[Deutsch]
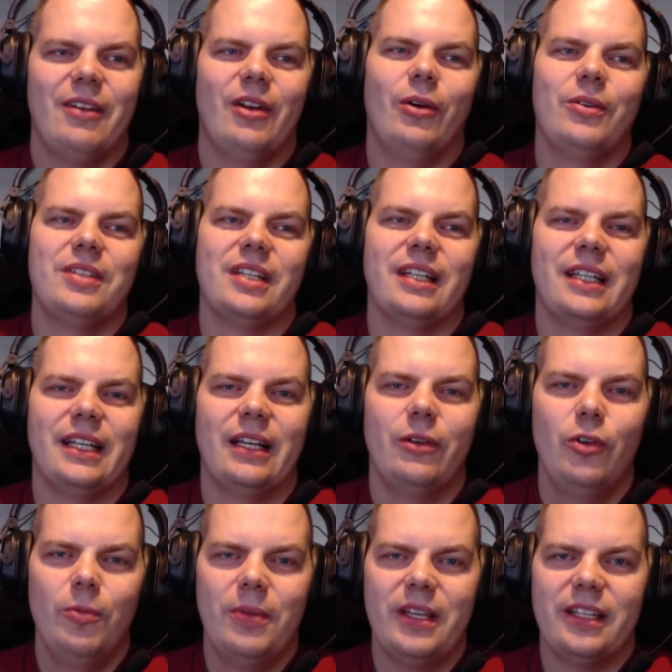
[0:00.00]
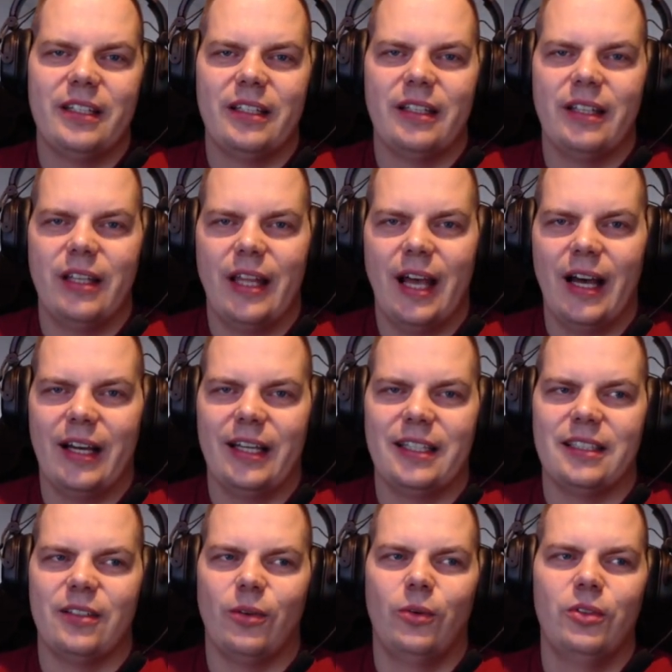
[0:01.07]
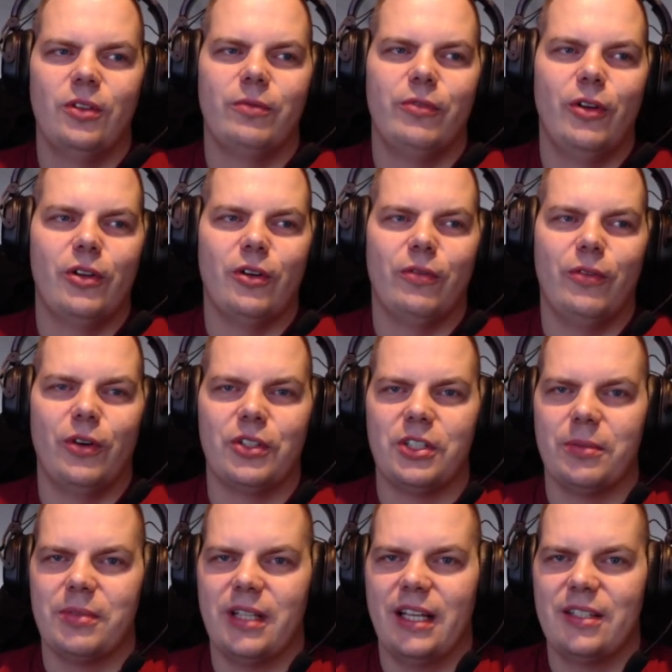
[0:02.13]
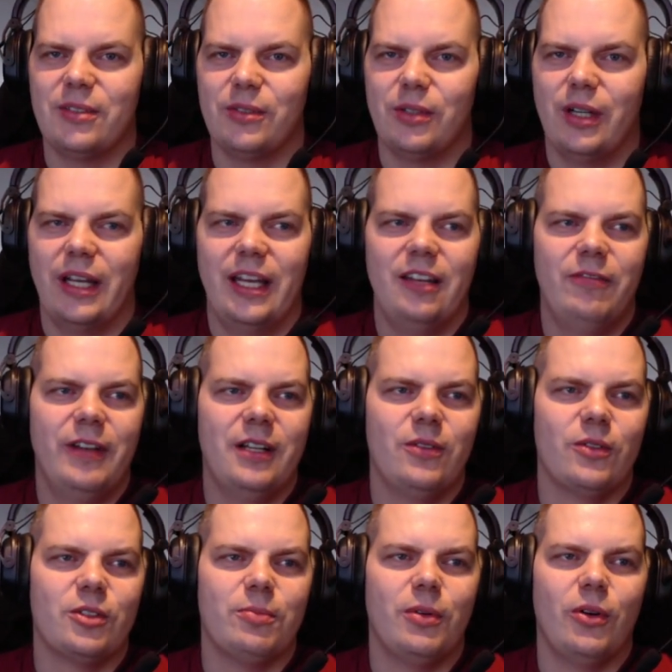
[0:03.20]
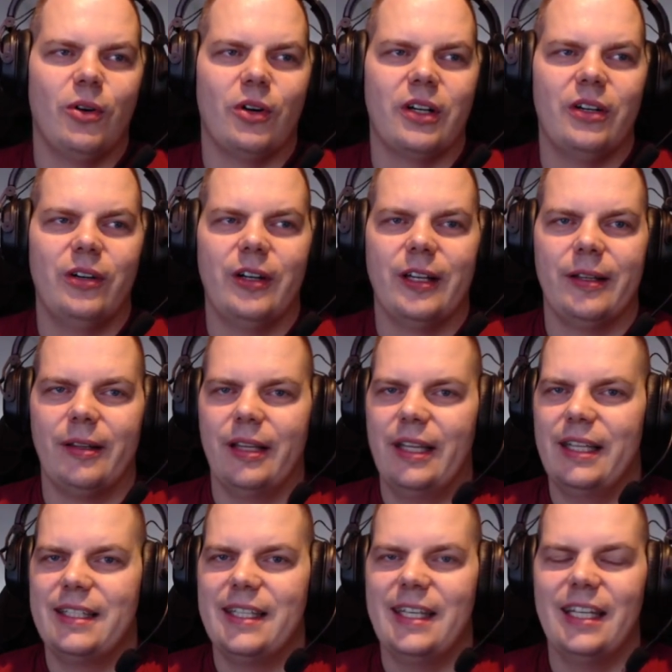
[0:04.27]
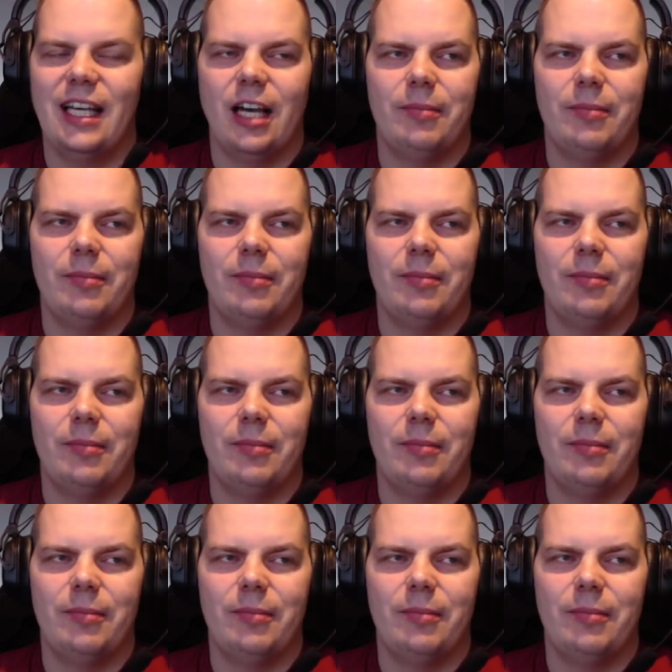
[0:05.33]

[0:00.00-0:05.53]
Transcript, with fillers: Unsere üblichen Nachrichten rund um World of Warships, also Entwicklungsblog äh, etc.